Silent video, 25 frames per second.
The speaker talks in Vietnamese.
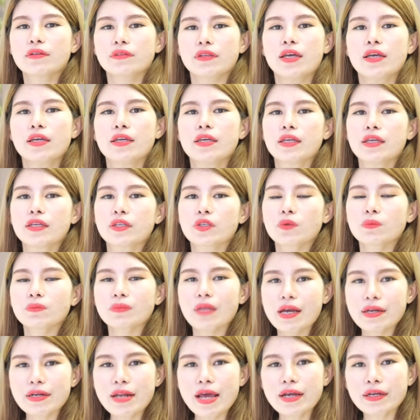thì chúng
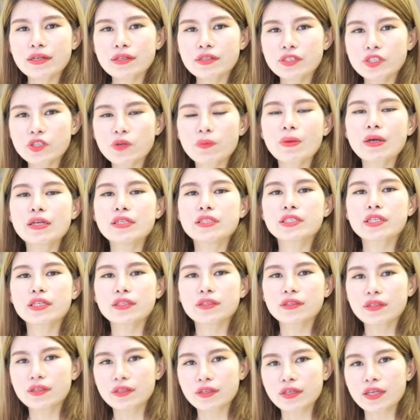ta đang trong hành trình
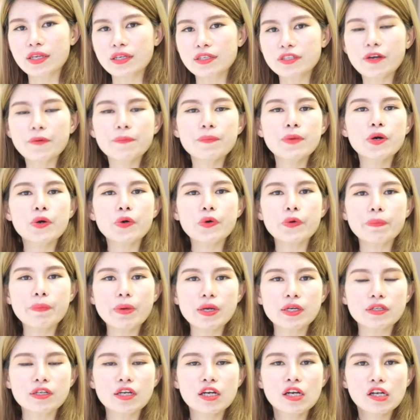thực hiện giấc mơ của
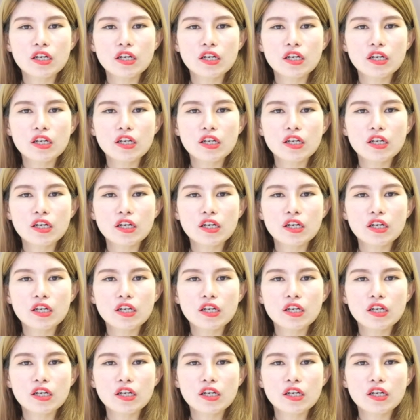mình